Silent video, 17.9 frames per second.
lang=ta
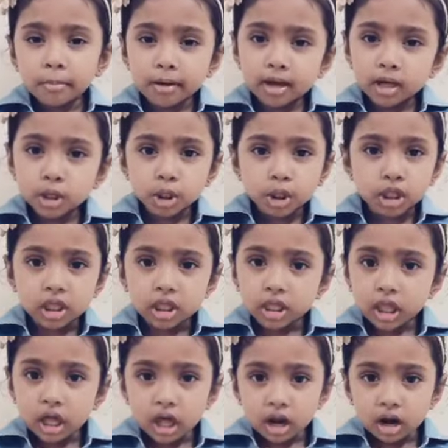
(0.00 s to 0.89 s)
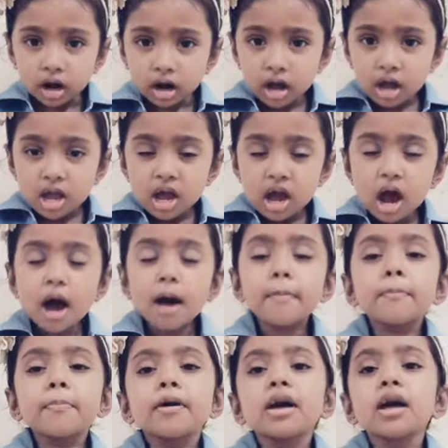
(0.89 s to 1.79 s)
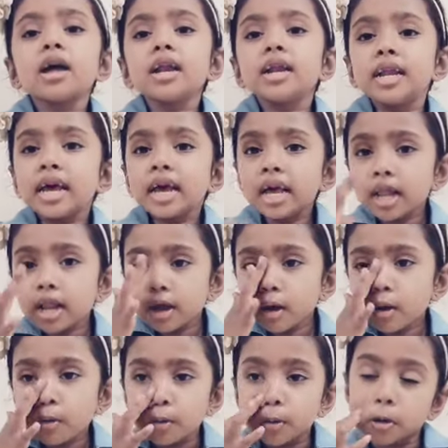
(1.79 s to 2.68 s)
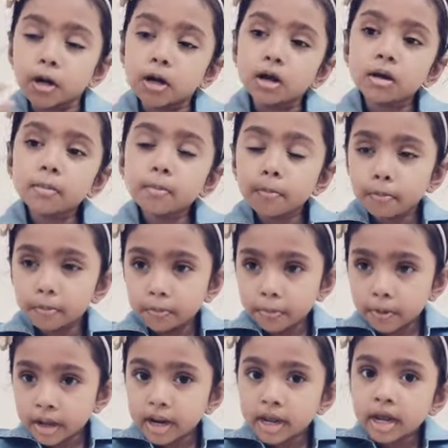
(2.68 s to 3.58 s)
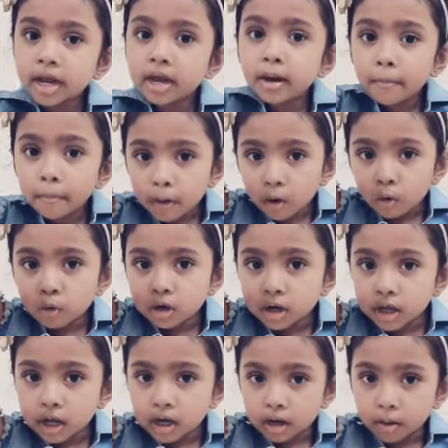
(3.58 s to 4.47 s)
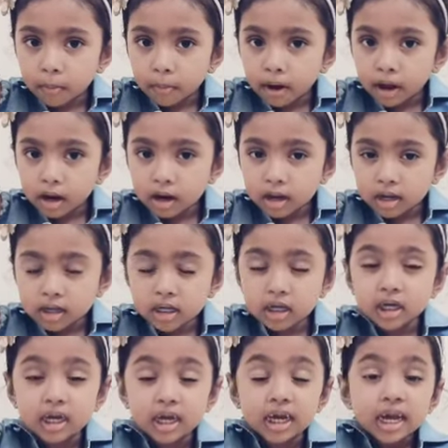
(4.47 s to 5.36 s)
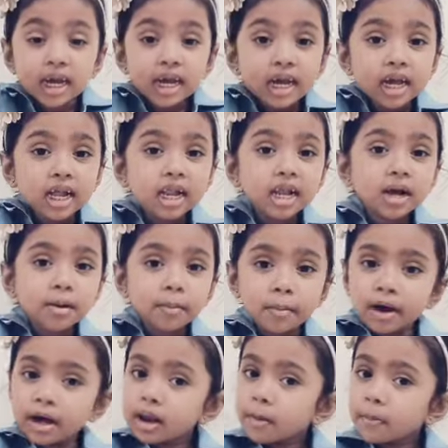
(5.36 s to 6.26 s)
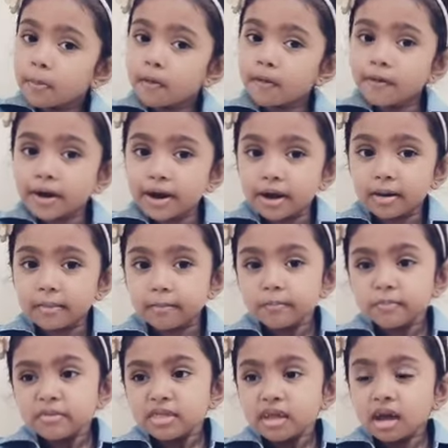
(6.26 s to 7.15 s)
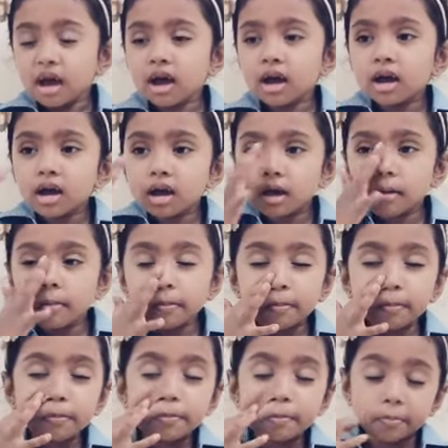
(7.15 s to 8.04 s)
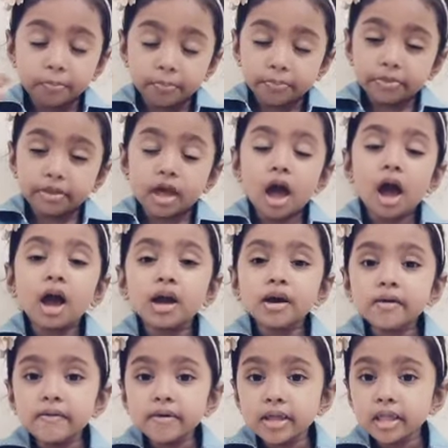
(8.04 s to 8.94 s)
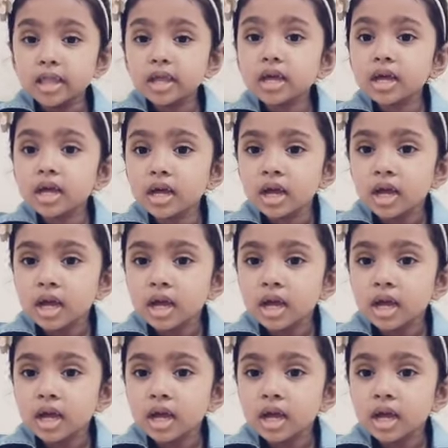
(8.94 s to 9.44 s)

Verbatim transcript: மேய்ச்சிட்டு இருந்தாராம் அப்போ டெய்லியும் ஒரு பெரிய மவுண்டெயினுக்கு மேலே சி ஹில்லுக்கு மேலே போவேனா அங்கே அங்கே வந்து